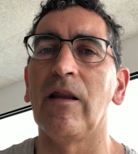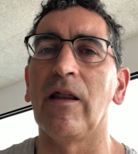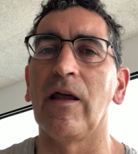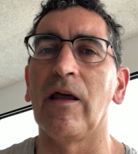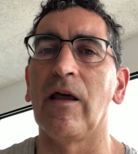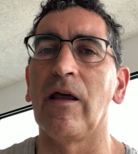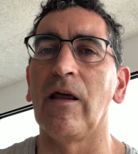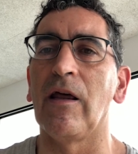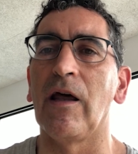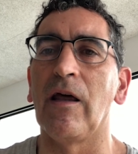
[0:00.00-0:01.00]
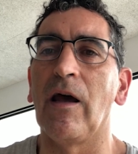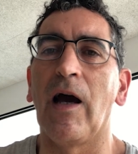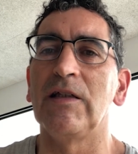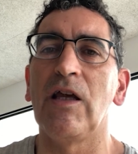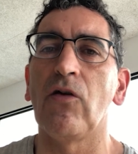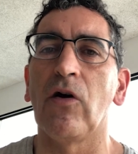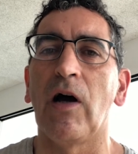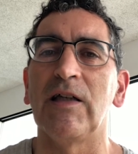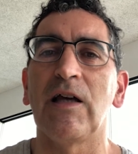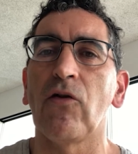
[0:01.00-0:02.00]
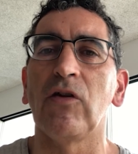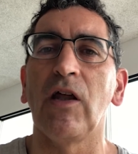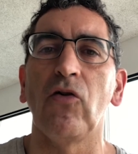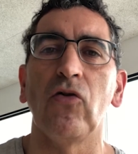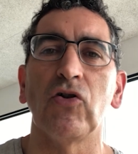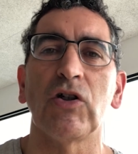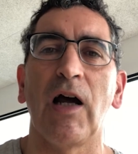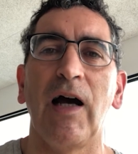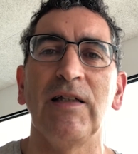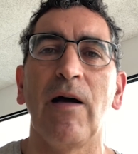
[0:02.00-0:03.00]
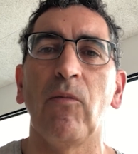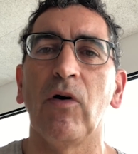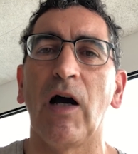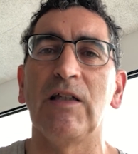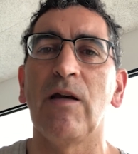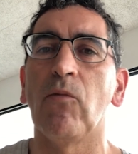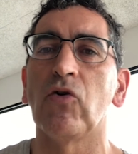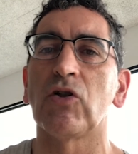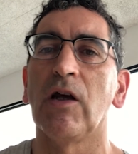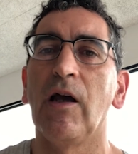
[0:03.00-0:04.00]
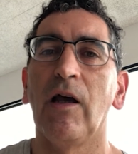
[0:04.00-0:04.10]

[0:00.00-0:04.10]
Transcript: eh, allá donde nos hallemos,